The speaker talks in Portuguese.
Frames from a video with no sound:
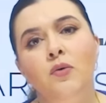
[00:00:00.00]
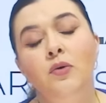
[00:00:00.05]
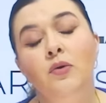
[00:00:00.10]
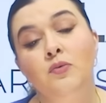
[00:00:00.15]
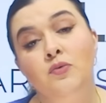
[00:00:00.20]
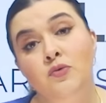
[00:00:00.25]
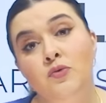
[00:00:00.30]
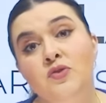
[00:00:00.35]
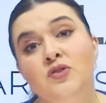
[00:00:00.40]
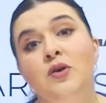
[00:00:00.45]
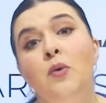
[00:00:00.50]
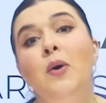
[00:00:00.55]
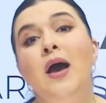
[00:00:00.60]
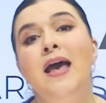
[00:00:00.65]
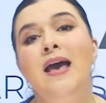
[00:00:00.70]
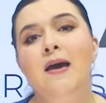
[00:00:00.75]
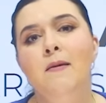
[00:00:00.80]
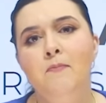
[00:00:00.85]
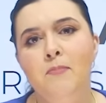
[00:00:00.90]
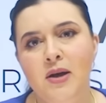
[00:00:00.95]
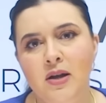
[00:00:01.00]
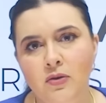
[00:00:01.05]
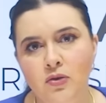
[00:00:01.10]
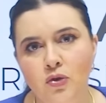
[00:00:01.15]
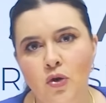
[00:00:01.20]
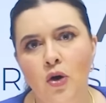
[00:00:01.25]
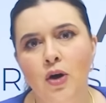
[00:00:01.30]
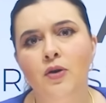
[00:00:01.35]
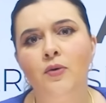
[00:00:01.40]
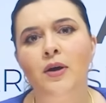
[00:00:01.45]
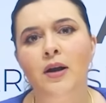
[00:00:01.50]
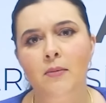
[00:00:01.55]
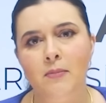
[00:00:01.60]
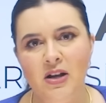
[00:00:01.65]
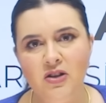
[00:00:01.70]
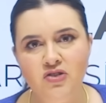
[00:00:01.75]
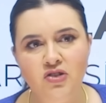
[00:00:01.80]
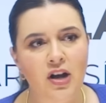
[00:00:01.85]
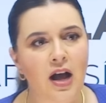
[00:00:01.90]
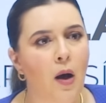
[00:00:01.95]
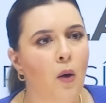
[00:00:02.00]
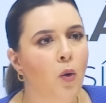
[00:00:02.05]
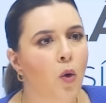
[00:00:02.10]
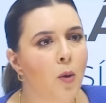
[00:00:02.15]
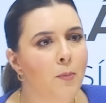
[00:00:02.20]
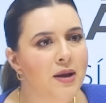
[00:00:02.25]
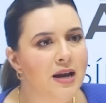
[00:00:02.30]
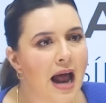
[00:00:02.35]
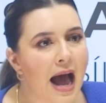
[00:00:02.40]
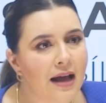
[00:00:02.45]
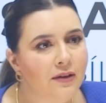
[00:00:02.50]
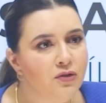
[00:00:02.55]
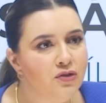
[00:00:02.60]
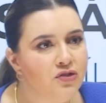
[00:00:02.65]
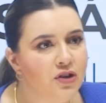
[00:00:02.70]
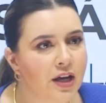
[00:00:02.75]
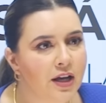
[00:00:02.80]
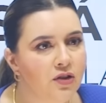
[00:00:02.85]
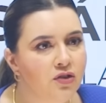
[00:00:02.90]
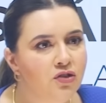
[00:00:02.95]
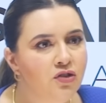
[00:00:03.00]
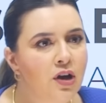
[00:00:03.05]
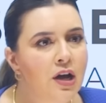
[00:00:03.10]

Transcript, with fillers: no, no seu repertório gramatical. Combinado, gente?